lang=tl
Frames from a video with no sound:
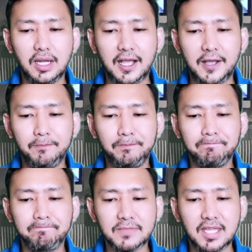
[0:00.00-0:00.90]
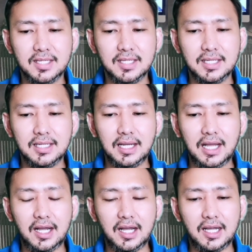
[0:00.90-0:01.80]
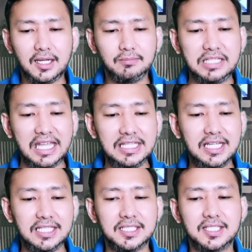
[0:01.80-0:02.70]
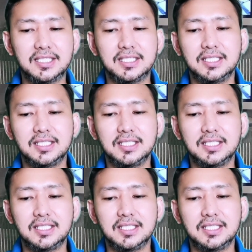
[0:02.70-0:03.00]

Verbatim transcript: um, um, guidance.